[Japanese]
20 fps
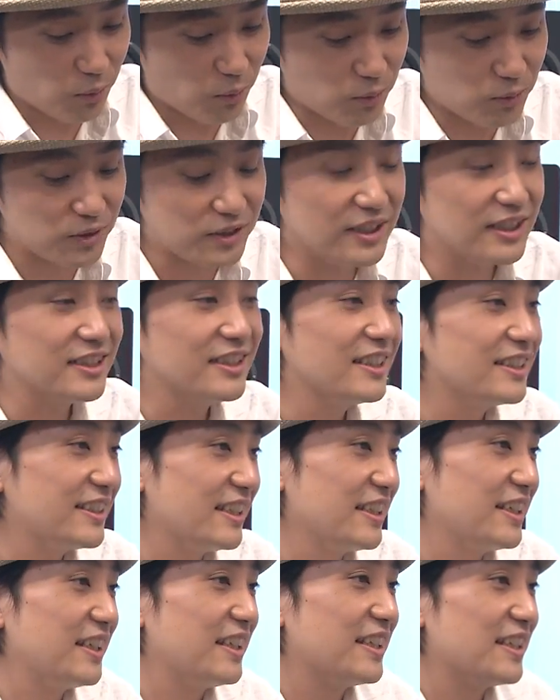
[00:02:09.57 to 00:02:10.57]
送り出さな
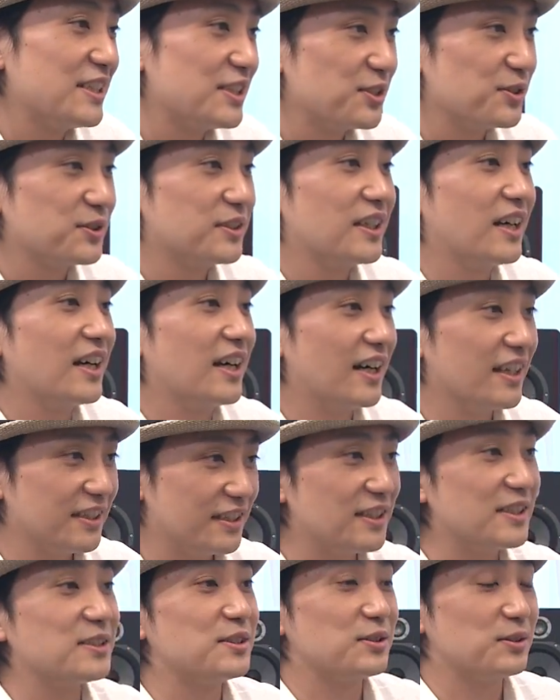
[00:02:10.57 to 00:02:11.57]
きゃいけない瞬間があっ
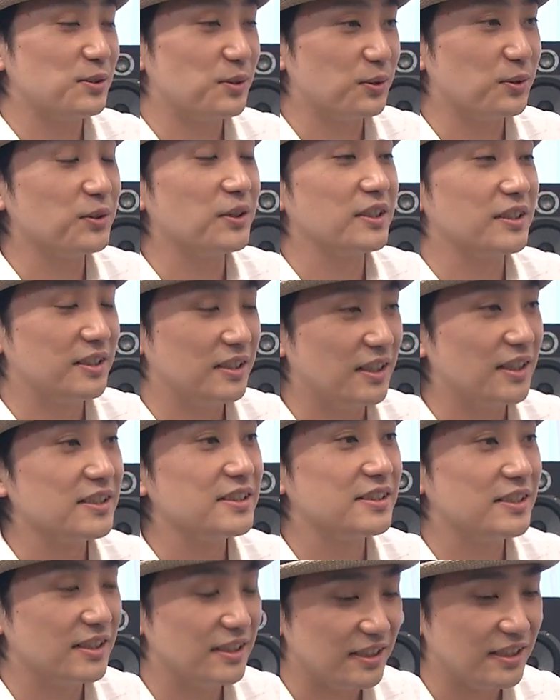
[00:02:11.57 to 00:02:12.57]
たりするような気が
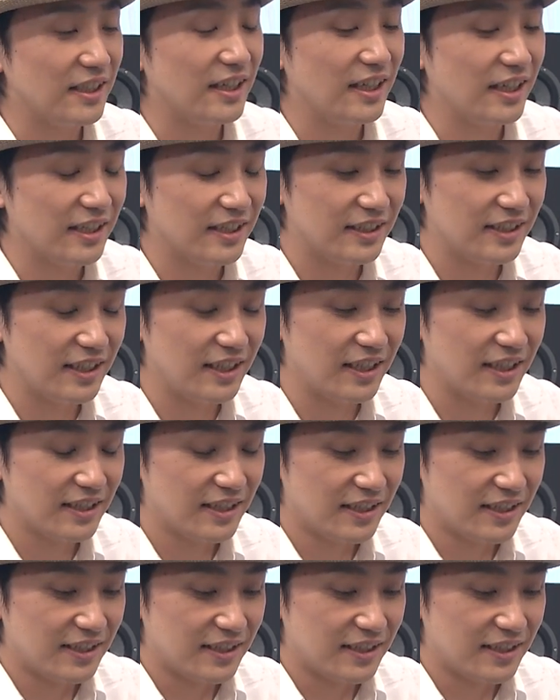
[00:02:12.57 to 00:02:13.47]
していて、で